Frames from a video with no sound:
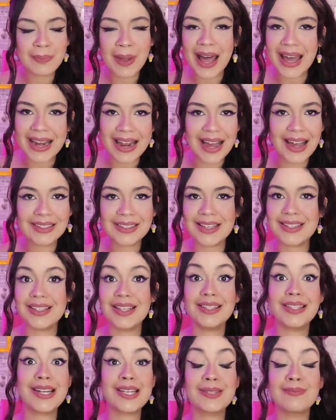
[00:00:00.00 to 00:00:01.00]
paradas
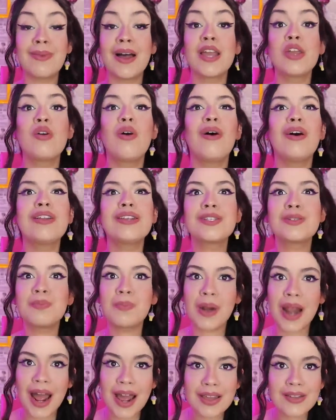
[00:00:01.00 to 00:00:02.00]
entre as maiores
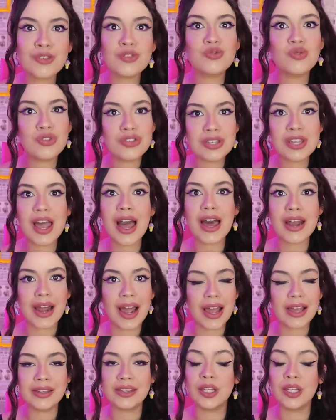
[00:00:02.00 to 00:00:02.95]
praias do Ceará.